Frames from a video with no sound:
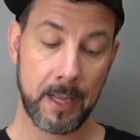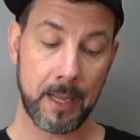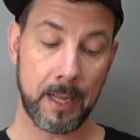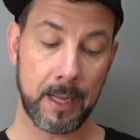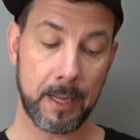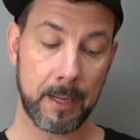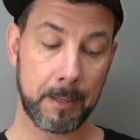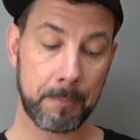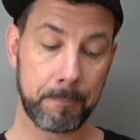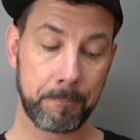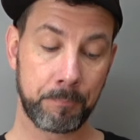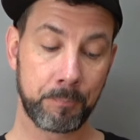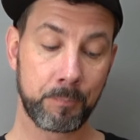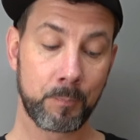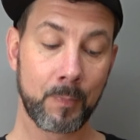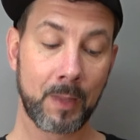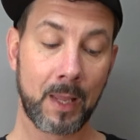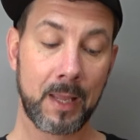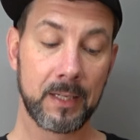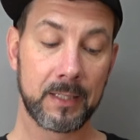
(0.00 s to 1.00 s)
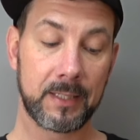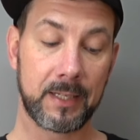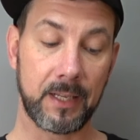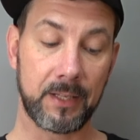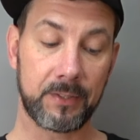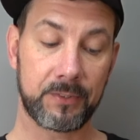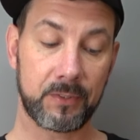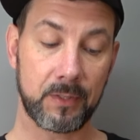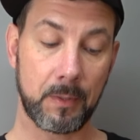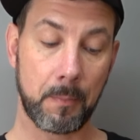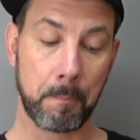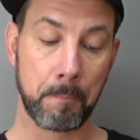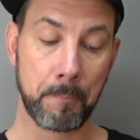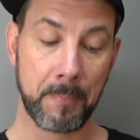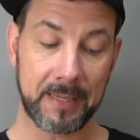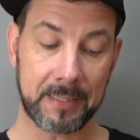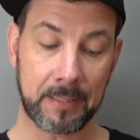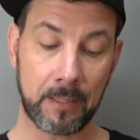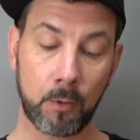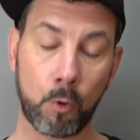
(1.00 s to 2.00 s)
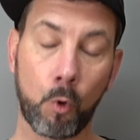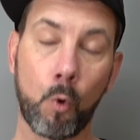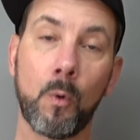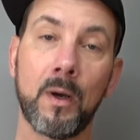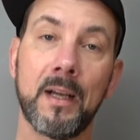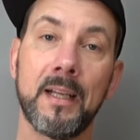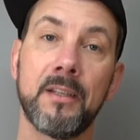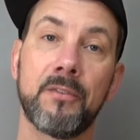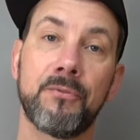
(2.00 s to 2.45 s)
Ähm, das Mittelrohr